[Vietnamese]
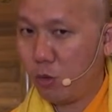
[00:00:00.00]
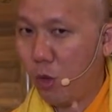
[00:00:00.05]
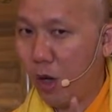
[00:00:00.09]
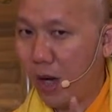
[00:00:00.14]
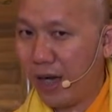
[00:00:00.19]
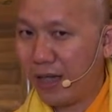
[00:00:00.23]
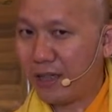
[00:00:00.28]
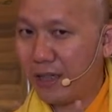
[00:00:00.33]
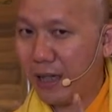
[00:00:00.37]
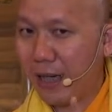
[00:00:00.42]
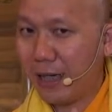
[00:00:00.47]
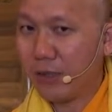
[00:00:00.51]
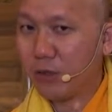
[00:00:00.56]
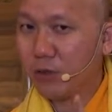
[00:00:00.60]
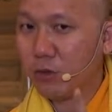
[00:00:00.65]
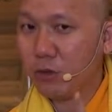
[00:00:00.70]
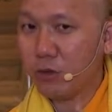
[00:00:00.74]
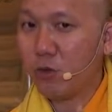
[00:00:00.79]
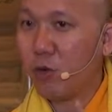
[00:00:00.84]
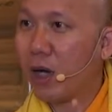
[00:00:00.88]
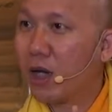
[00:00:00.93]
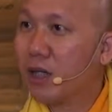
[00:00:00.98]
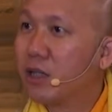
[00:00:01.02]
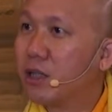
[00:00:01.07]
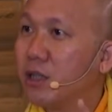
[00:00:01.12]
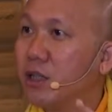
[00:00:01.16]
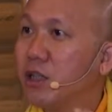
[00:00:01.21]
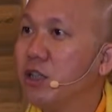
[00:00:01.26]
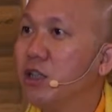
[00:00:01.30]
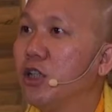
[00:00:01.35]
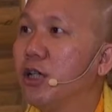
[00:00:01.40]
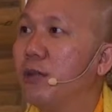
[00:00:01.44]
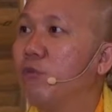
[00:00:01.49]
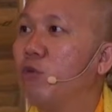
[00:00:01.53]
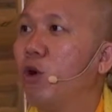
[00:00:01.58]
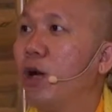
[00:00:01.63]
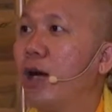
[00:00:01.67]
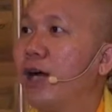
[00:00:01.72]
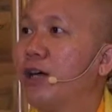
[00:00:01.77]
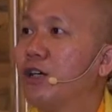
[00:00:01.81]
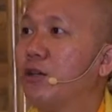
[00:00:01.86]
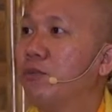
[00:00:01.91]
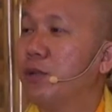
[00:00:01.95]
quả trái của quá khứ nghiệp
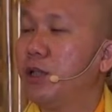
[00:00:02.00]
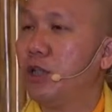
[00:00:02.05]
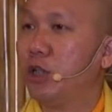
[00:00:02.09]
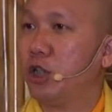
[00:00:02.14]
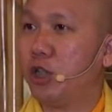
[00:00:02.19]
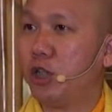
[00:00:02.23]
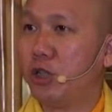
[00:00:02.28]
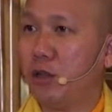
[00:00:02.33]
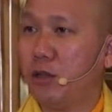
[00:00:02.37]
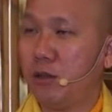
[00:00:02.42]
quả của mình